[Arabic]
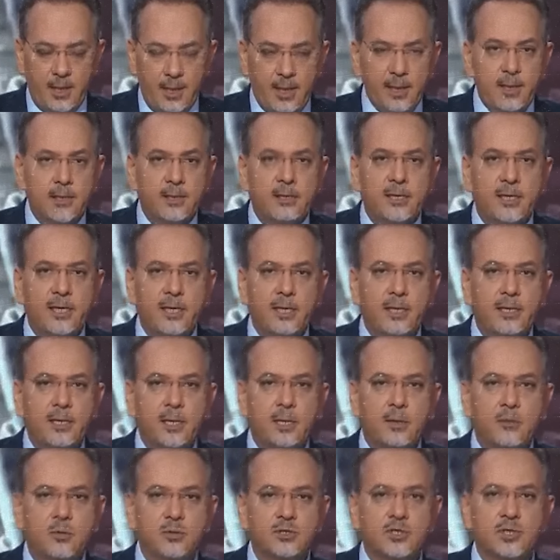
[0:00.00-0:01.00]
اكد
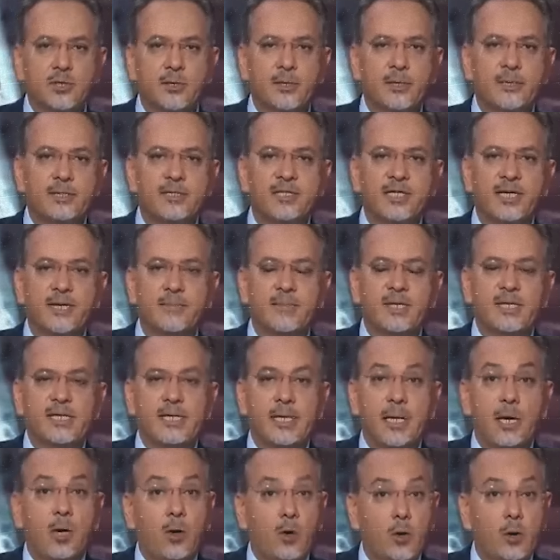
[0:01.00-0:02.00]
خلال مشاورات
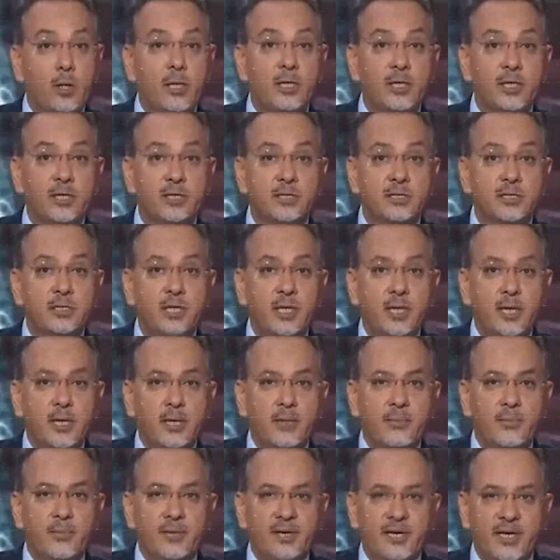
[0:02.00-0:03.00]
امنيه عقدت
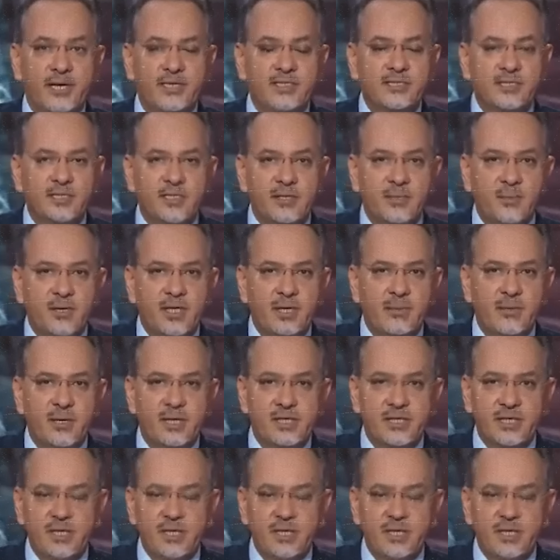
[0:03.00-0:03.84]
برئاسه بنيامين